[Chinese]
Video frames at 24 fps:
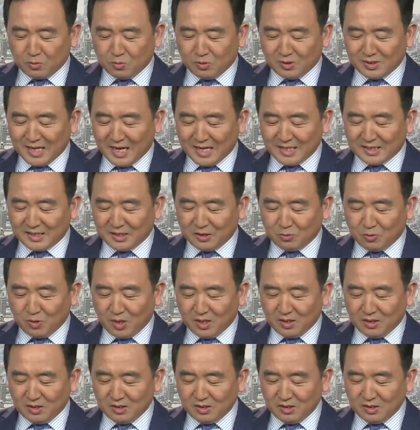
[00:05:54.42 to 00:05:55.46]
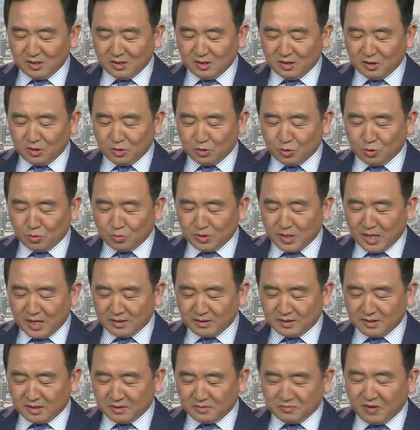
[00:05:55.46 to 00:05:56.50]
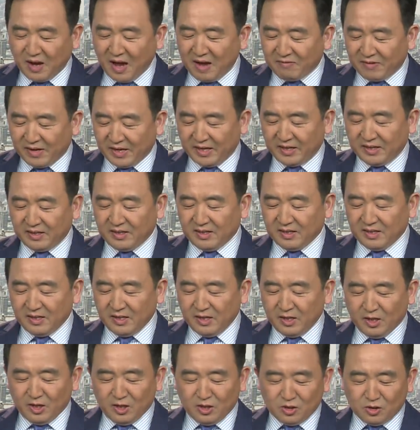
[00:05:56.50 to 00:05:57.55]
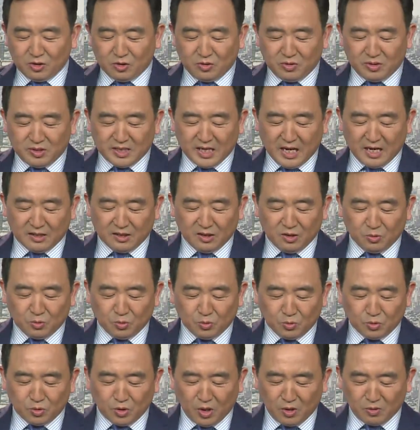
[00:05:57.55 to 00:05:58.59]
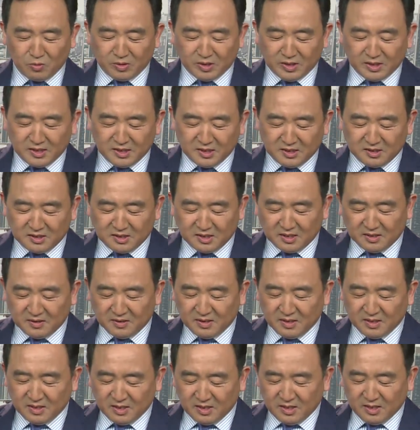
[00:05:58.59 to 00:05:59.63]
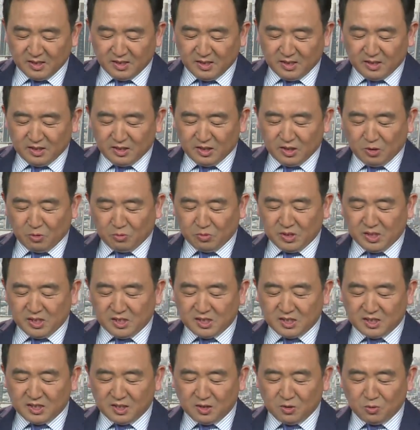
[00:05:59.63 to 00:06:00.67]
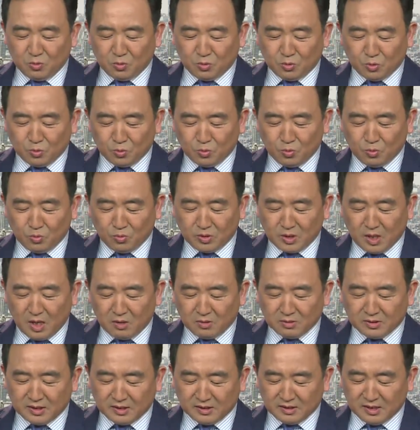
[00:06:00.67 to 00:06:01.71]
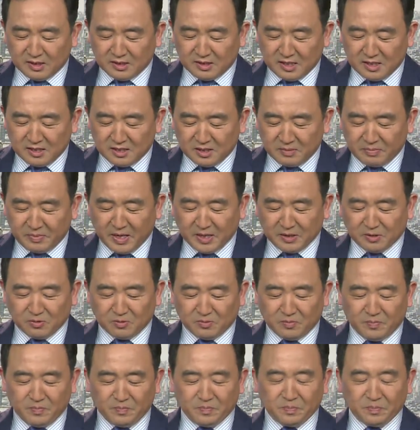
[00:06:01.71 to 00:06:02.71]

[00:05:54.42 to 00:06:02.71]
国家机关和中央政法委去讲六中全会的精神，有意泄露中共高层的人事变动，